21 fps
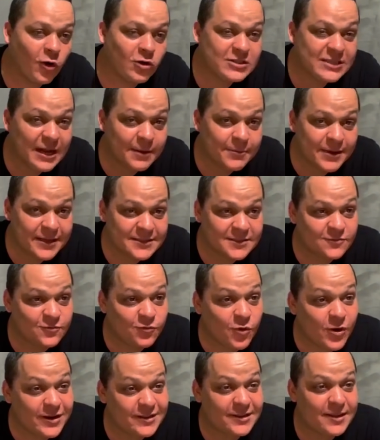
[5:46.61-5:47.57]
Otra vez
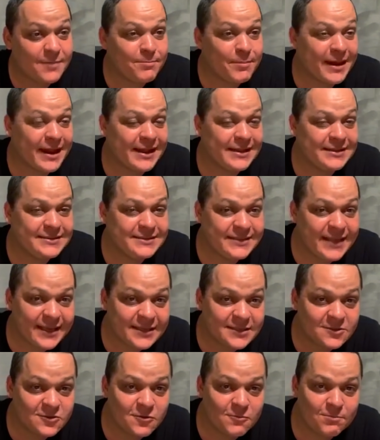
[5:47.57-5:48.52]
fuerte para el
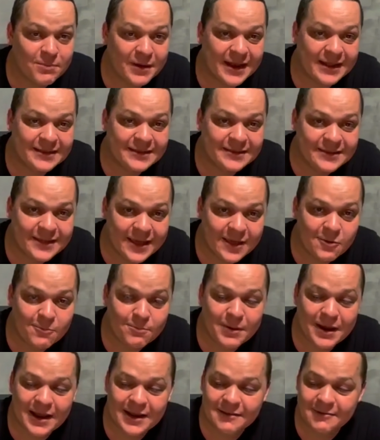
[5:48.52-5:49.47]
sexo, para el
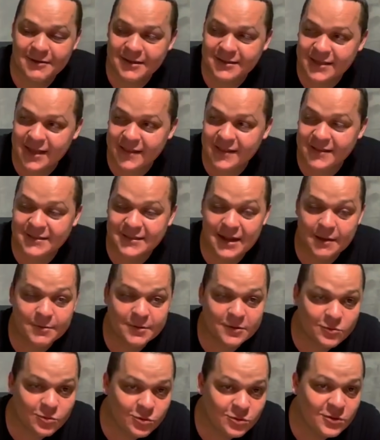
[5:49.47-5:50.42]
dinero, para libertad,
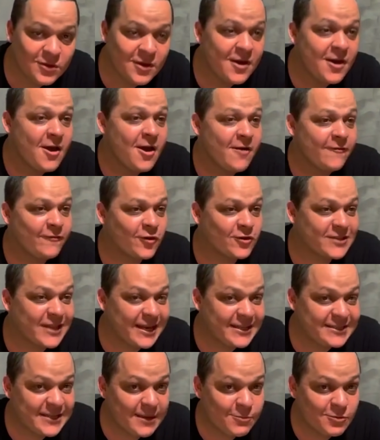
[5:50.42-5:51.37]
esclavitud.
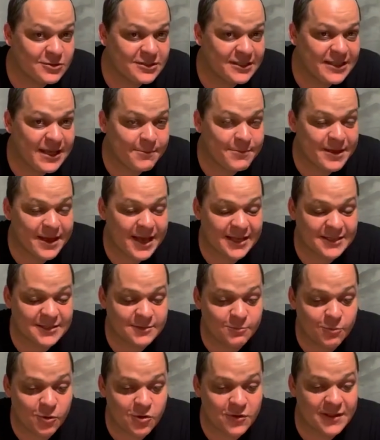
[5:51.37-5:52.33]
Fortalecemos
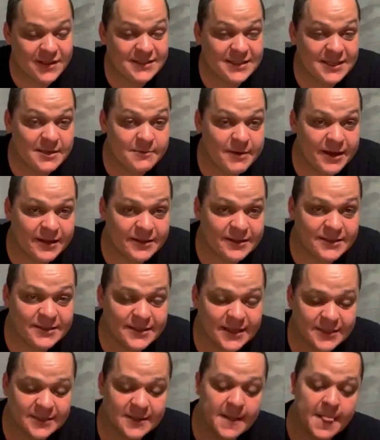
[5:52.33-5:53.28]
dinámicas, bordes y
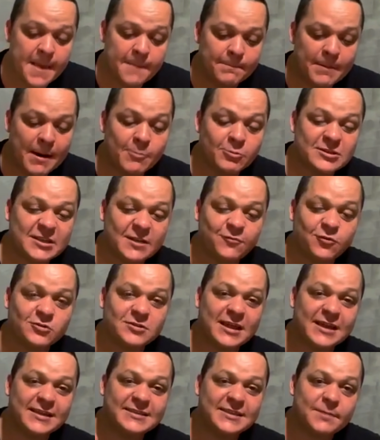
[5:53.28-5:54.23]
vértices. Vamos a
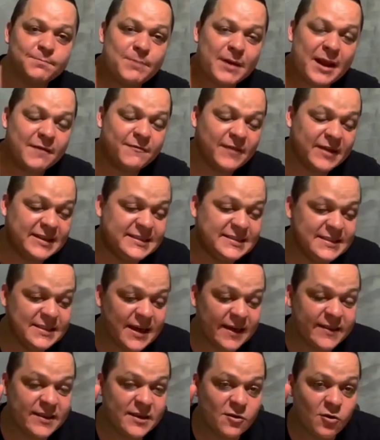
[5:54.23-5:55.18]
fortalecer para
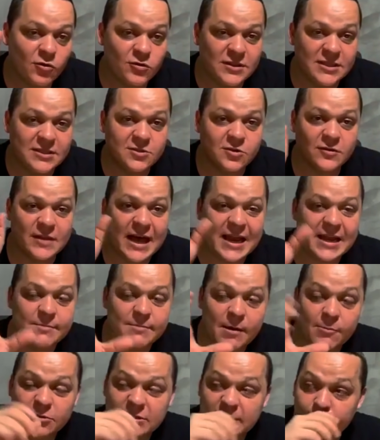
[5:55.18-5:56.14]
felicidad incondicional y
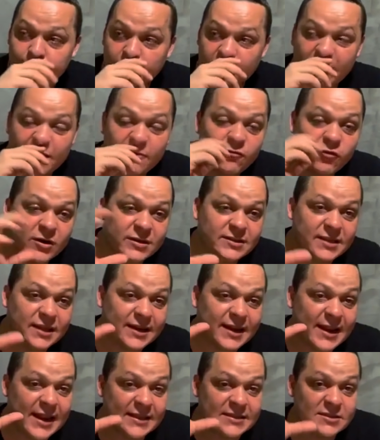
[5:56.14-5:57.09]
vamos a poner
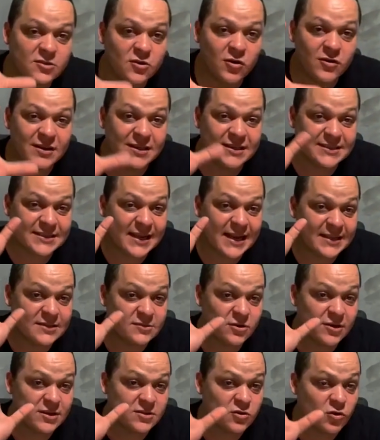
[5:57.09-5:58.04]
fuertes relaciones,
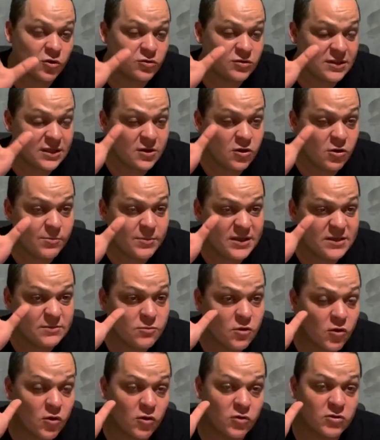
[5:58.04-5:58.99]
relaciones contigo
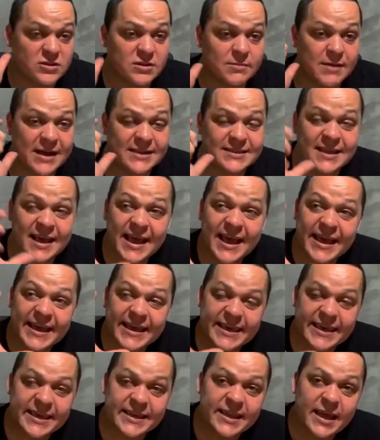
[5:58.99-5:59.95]
mismo, con los demás
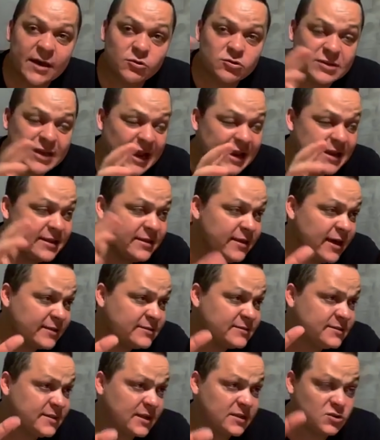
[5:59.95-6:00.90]
y
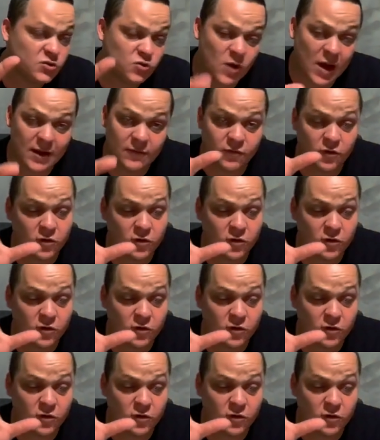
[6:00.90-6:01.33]
neutralidad sexual.